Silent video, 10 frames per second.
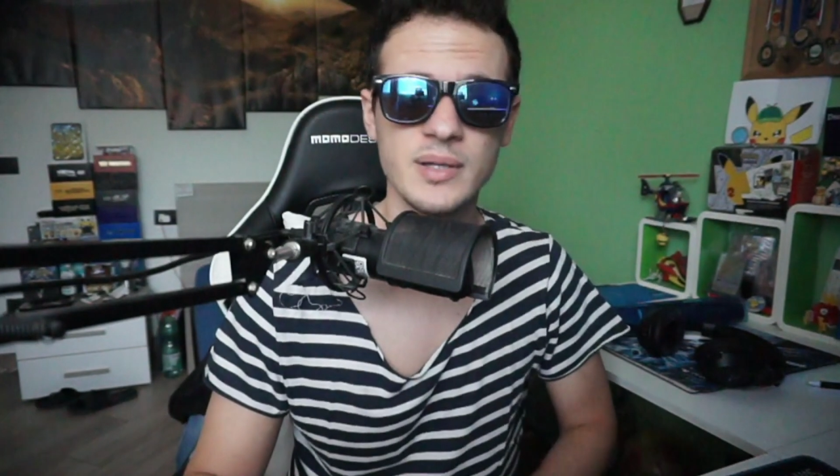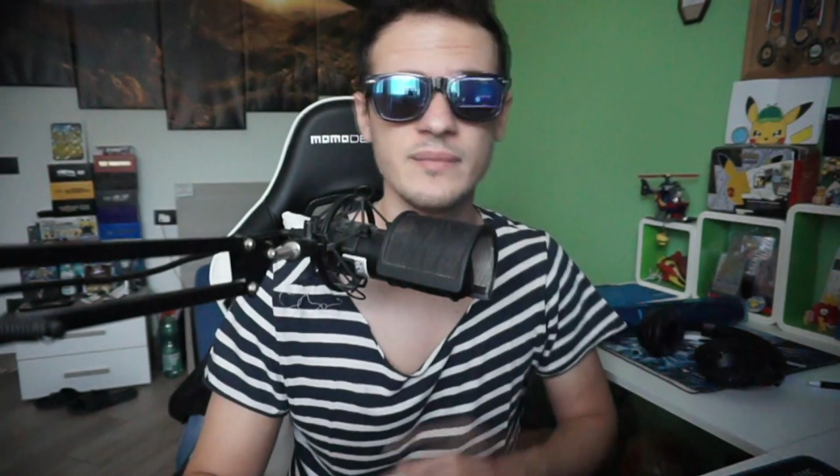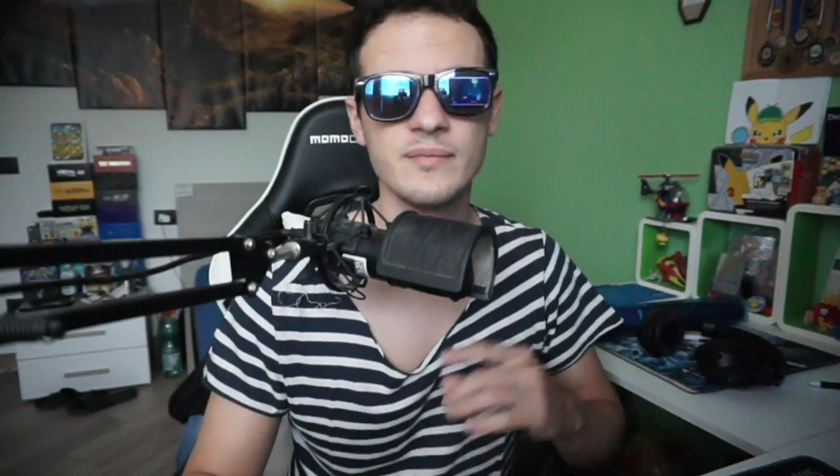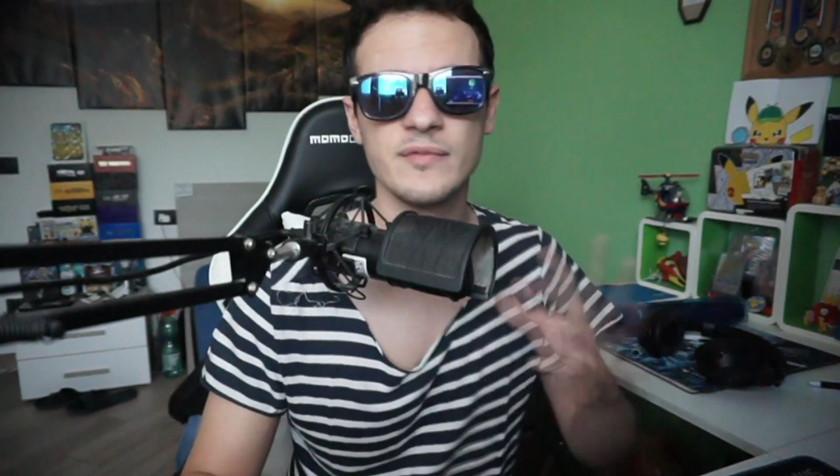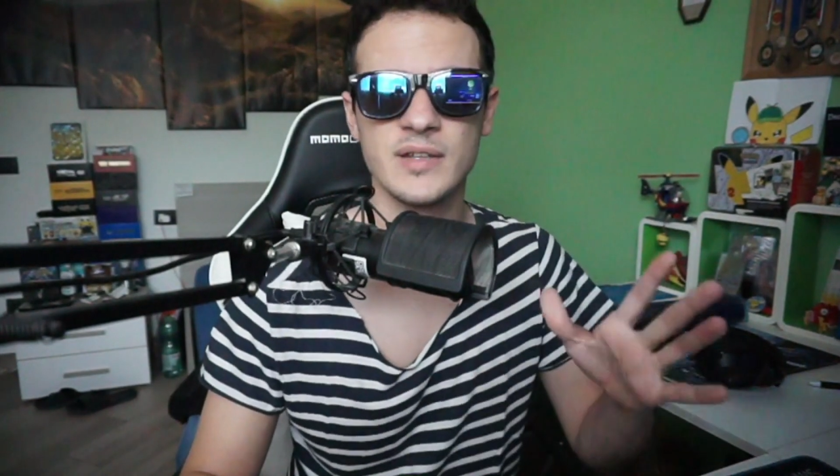
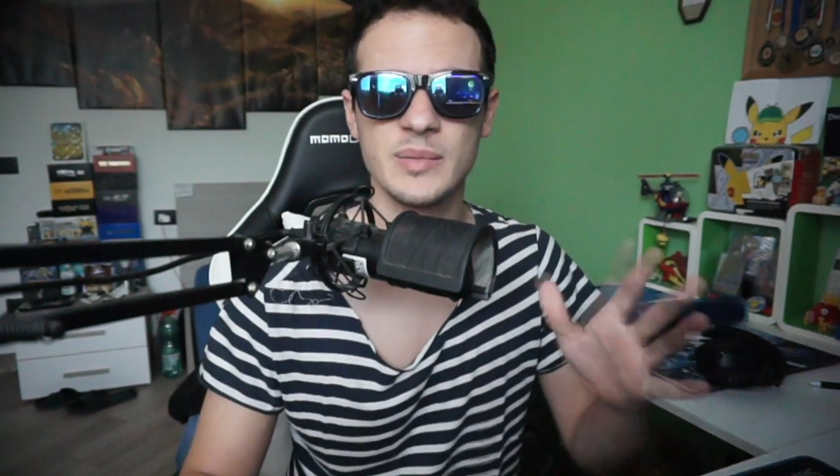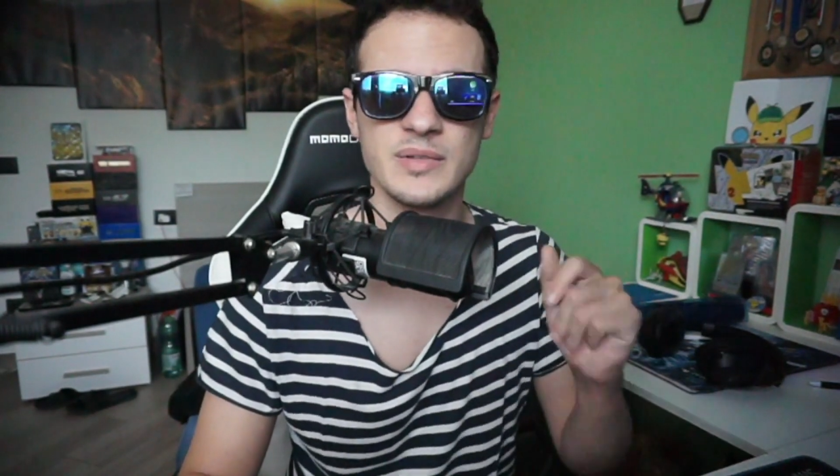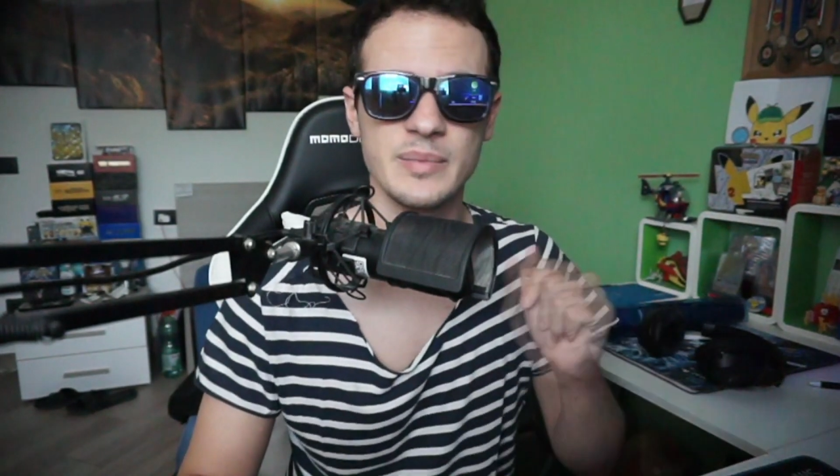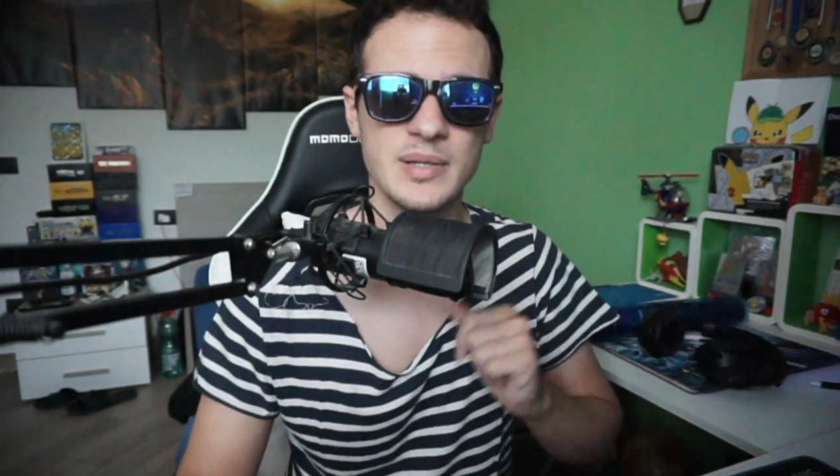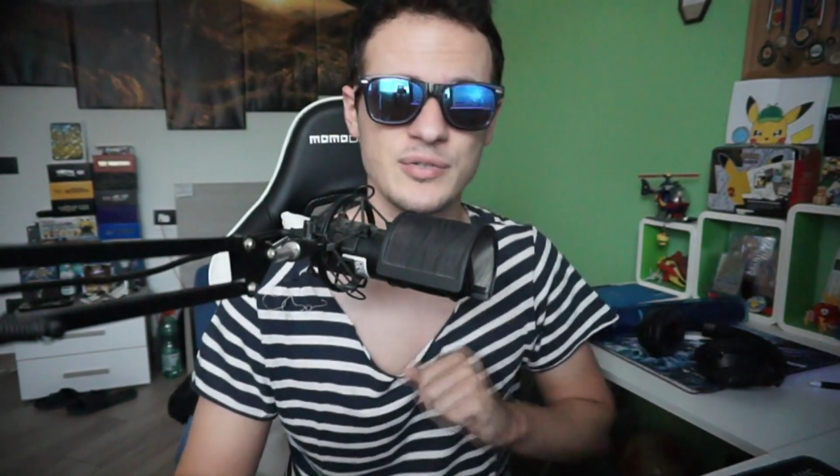qui.
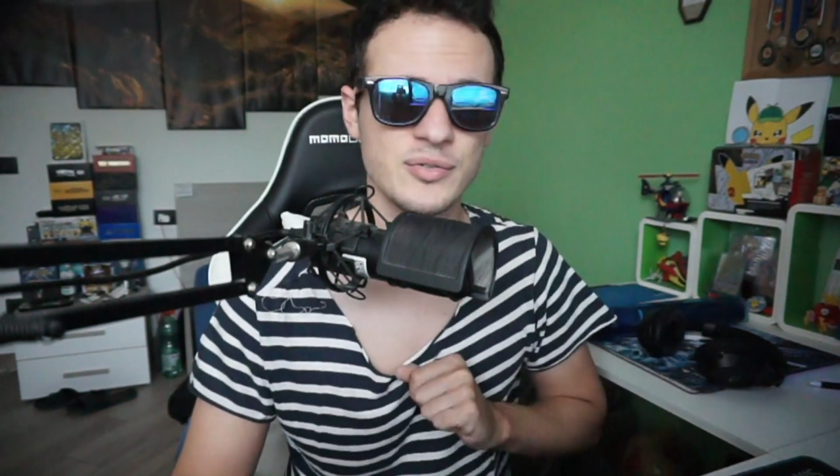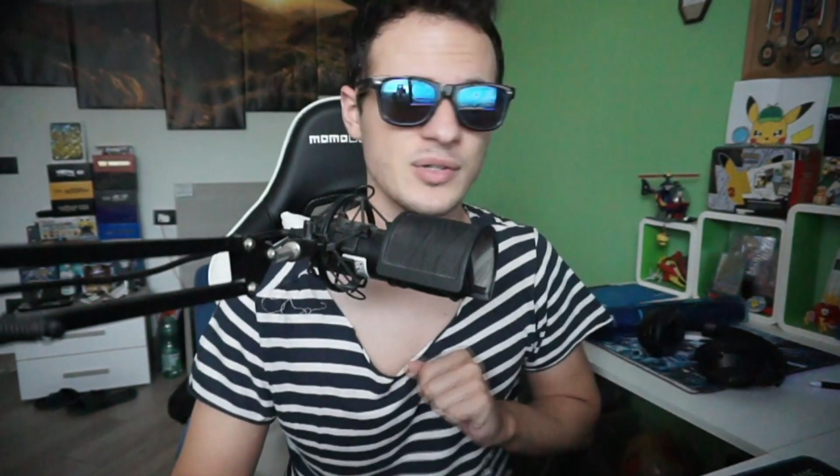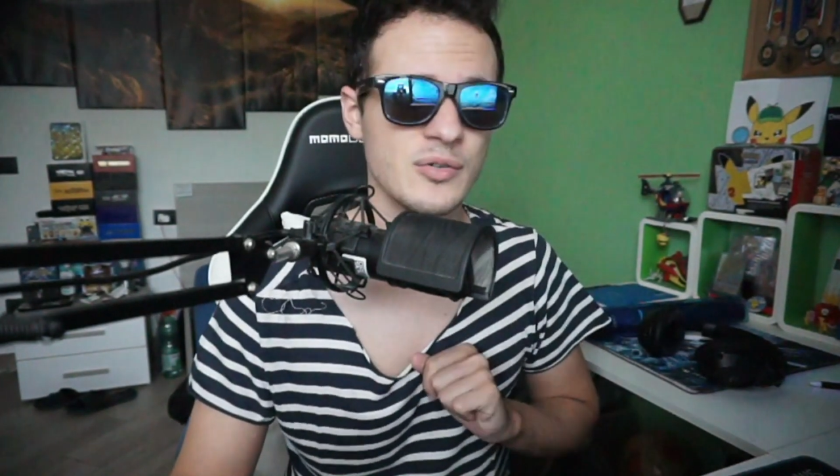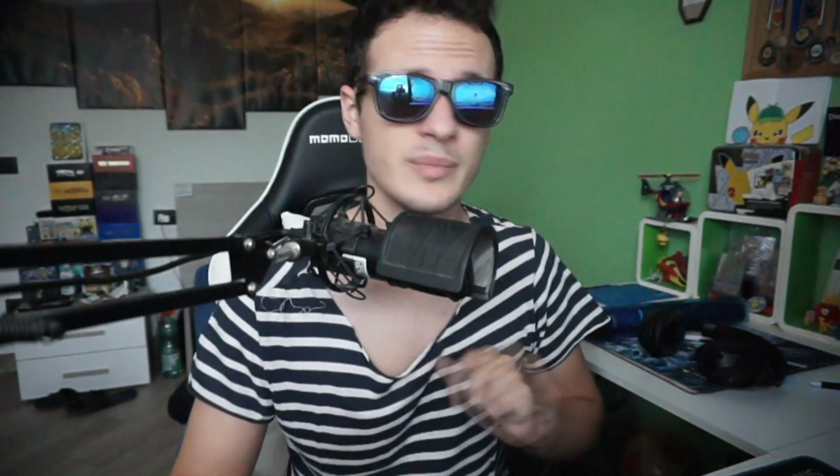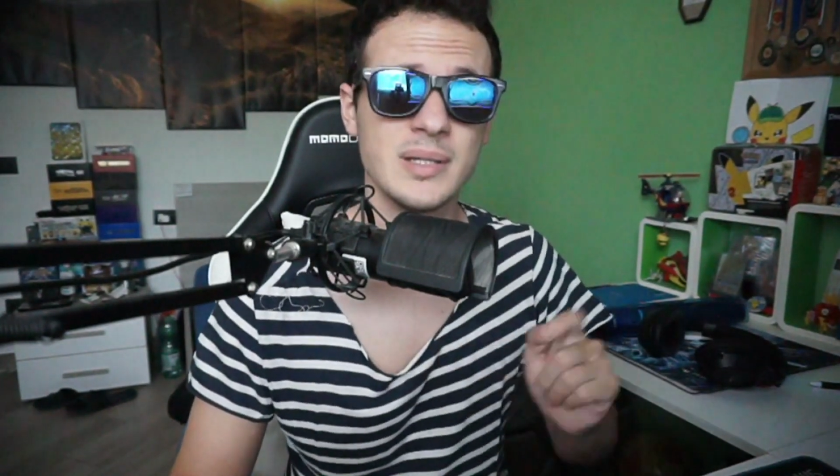Fatemi sapere
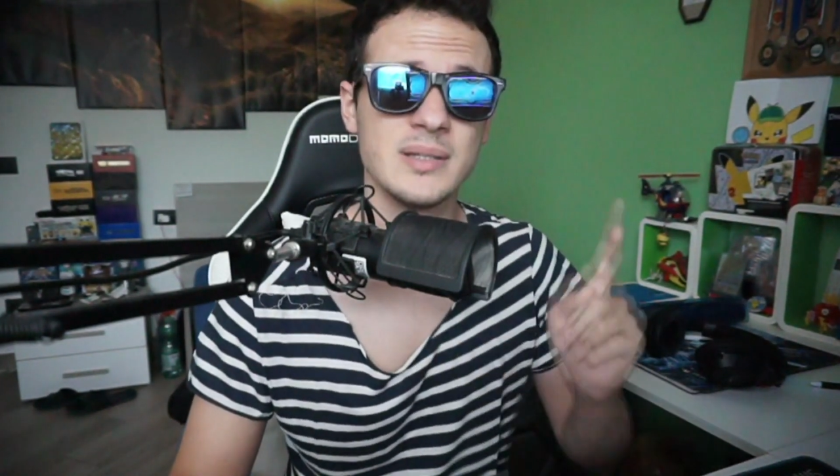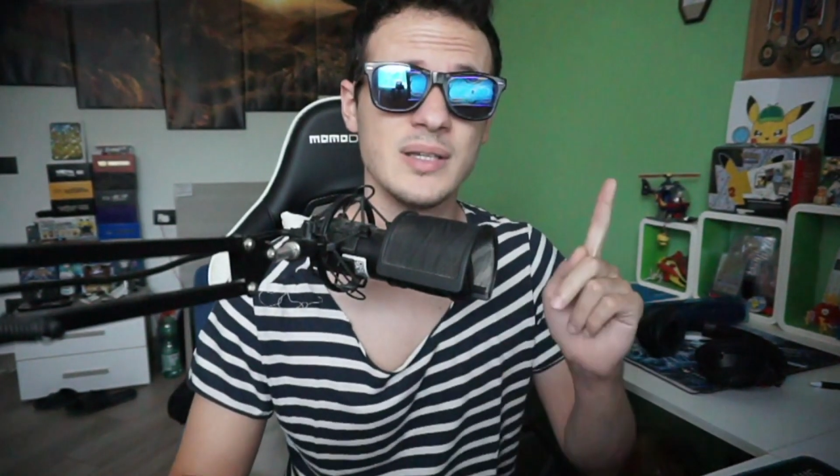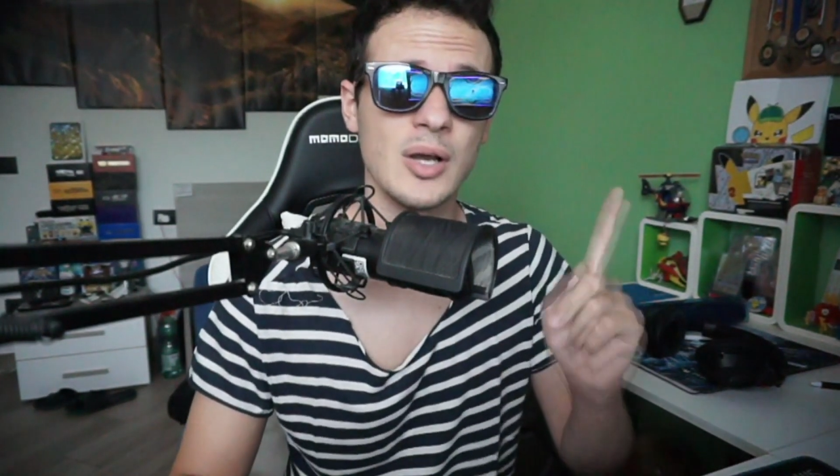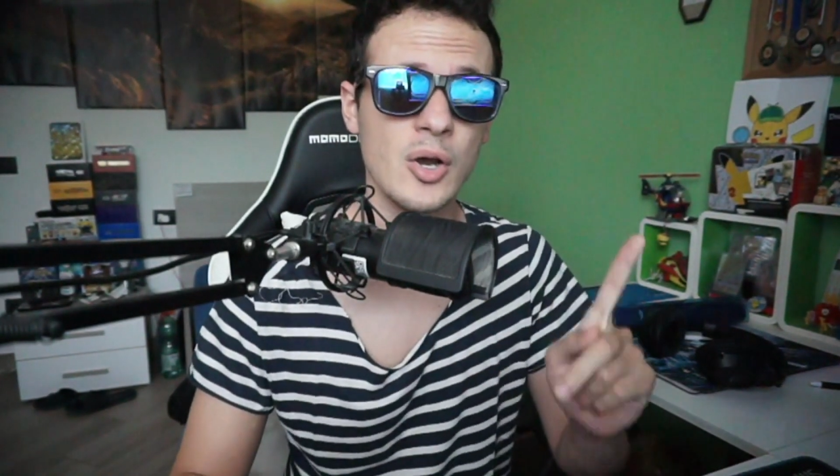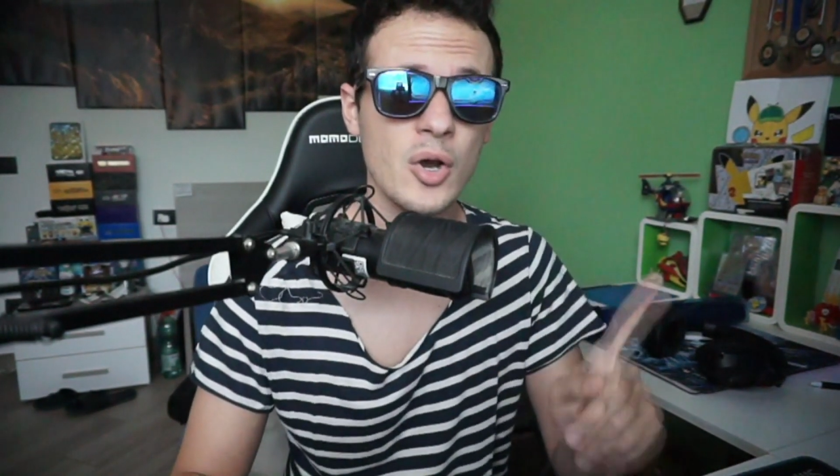sotto nei commenti